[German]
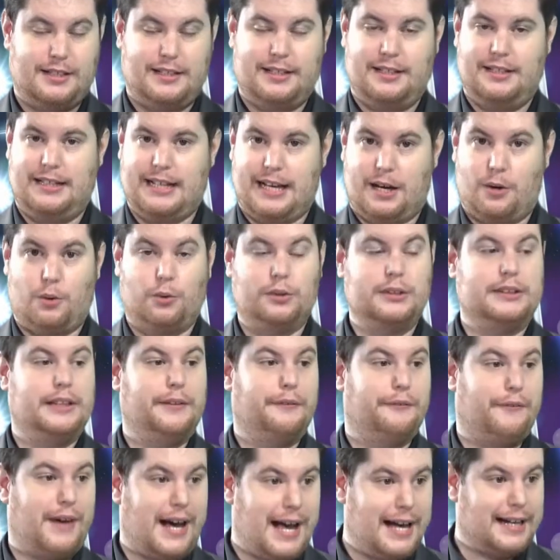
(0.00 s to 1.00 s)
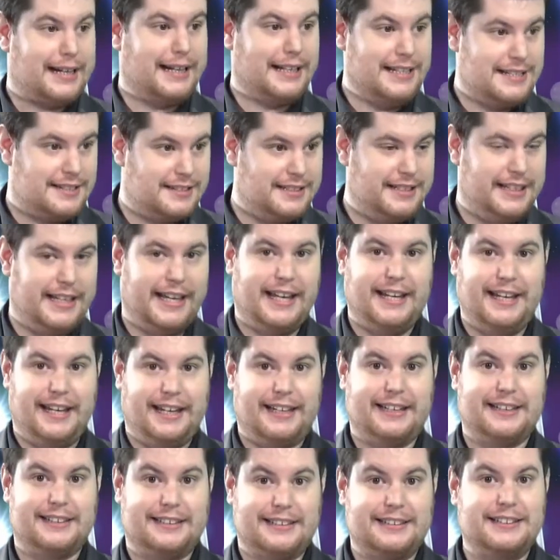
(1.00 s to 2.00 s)
Ja, und die Waage ist
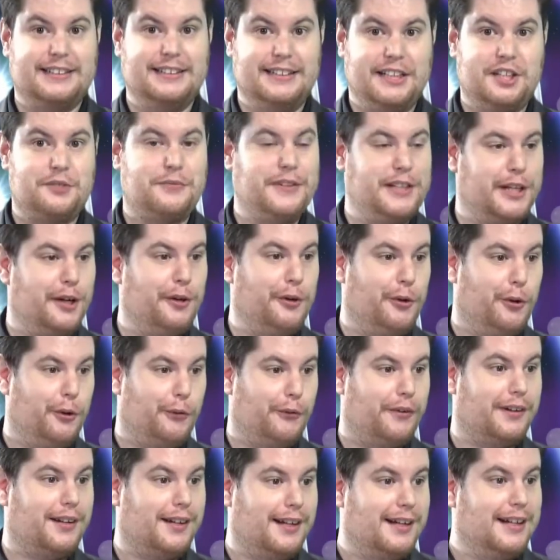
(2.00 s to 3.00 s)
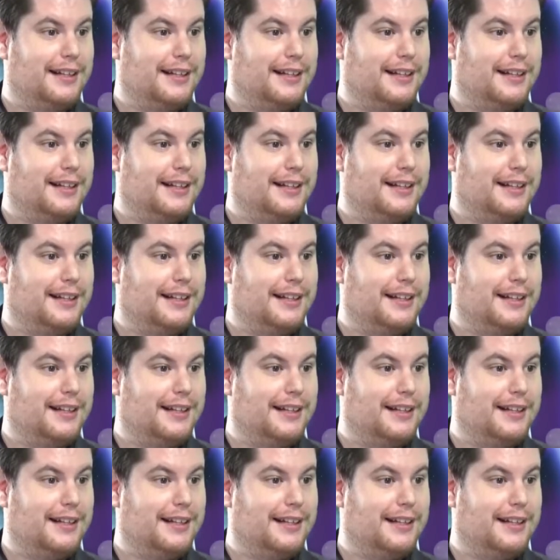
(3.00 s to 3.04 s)
diejenige, nicht wie der Löwe,